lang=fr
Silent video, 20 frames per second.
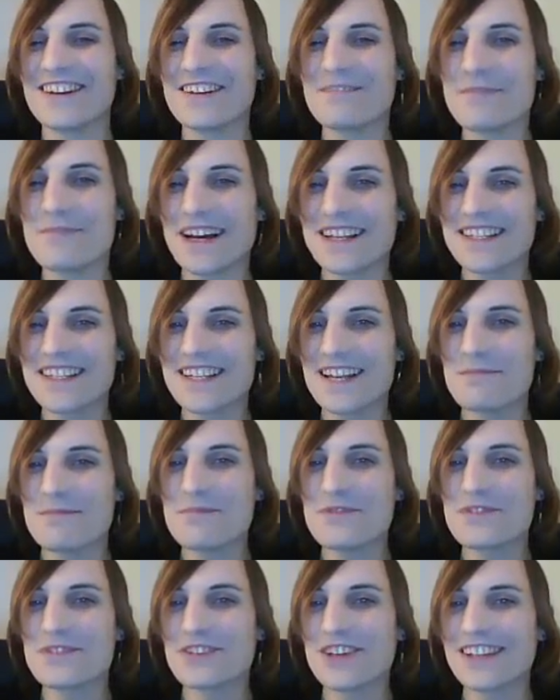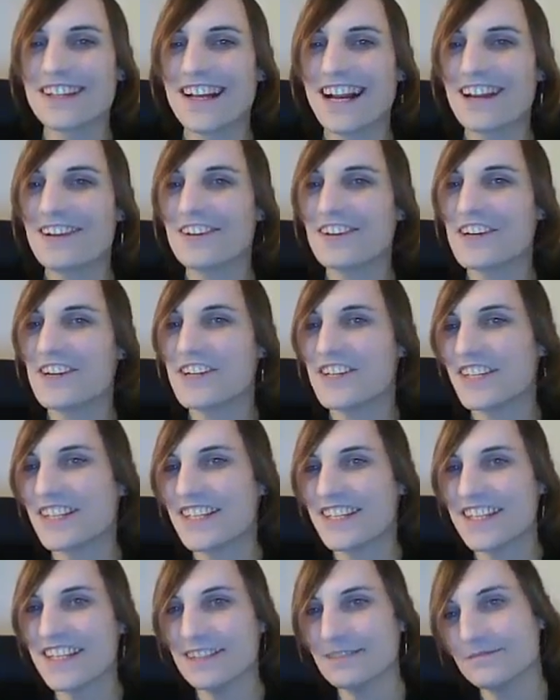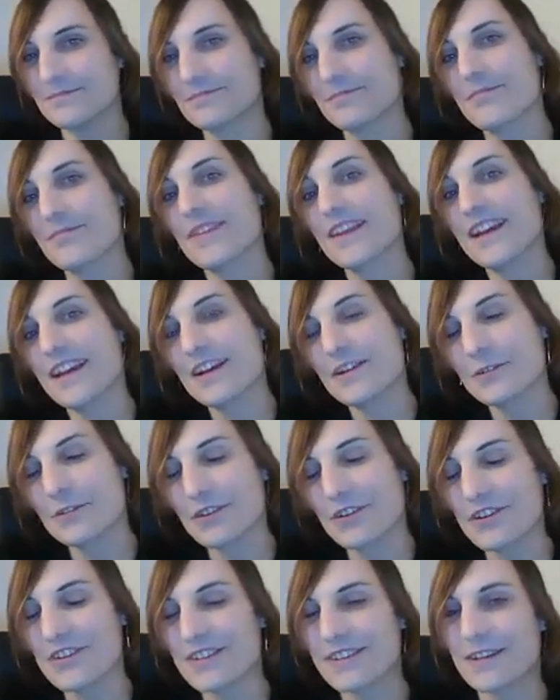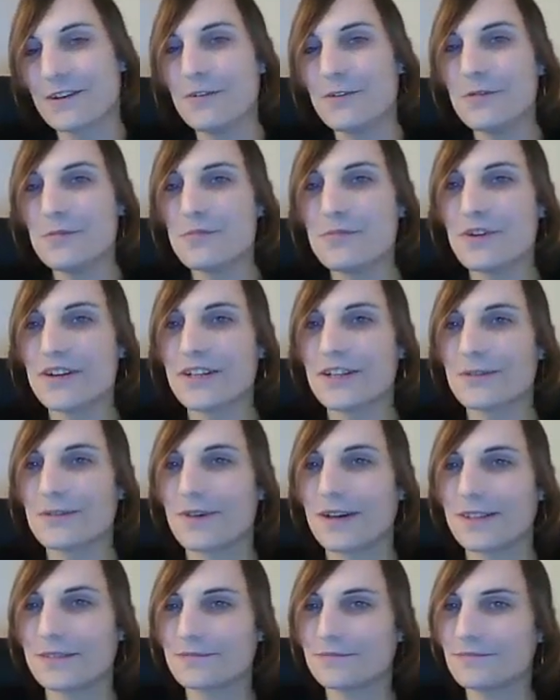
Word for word: partie la plus centrale de l'échiquier, contre 0 pour les noirs.